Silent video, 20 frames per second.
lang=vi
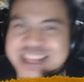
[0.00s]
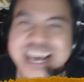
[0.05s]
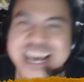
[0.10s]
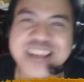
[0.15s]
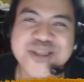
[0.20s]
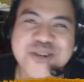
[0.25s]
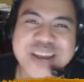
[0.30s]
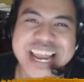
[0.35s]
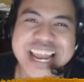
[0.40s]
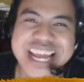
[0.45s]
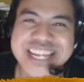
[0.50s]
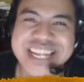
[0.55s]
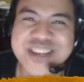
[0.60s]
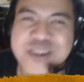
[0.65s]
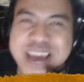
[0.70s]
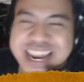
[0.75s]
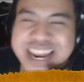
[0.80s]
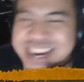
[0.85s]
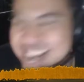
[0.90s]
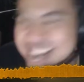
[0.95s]
thế là tôi lên
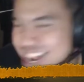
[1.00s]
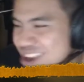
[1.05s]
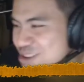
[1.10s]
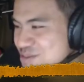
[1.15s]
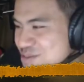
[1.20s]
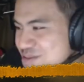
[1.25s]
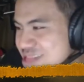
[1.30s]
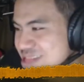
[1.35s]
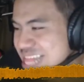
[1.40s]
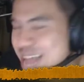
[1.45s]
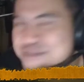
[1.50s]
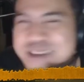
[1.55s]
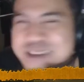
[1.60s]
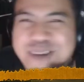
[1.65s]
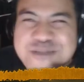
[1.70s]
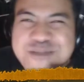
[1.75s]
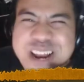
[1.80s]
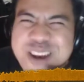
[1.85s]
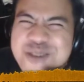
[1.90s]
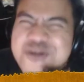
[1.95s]
thuyền ở cái lúc tam
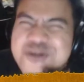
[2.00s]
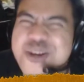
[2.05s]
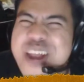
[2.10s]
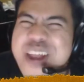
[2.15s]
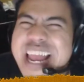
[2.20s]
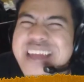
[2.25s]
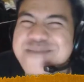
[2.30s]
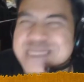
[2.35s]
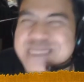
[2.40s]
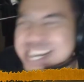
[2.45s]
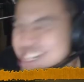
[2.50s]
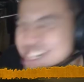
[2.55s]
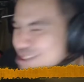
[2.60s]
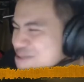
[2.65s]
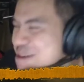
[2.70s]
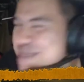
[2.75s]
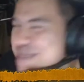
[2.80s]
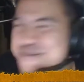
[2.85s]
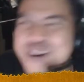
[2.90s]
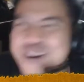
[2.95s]
cốc đến lúc tôi lên bờ
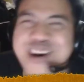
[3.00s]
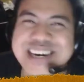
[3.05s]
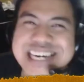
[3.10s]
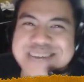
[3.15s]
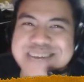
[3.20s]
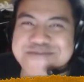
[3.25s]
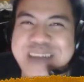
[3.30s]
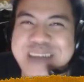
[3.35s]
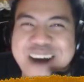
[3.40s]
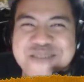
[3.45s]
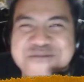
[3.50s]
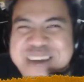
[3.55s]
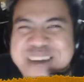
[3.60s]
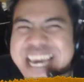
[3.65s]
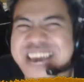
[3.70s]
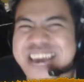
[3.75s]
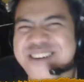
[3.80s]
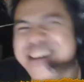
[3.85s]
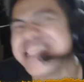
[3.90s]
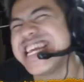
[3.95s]
tôi bị mọi người bao
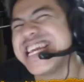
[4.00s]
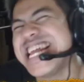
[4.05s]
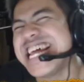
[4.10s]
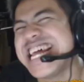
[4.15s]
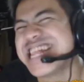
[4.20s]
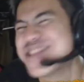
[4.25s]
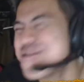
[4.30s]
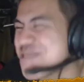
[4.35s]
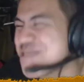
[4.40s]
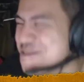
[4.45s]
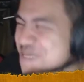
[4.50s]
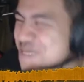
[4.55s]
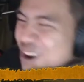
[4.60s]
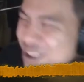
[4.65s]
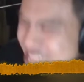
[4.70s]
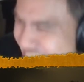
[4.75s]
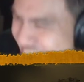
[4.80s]
vây quá thế nên là tôi phải bỏ